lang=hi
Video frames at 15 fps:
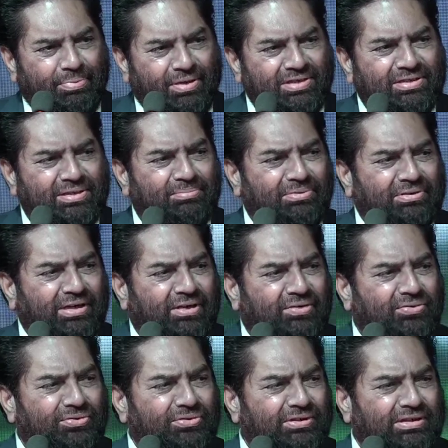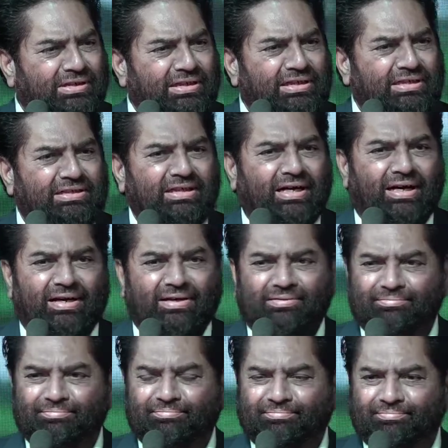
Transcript: प्रिज्म टाउन की जान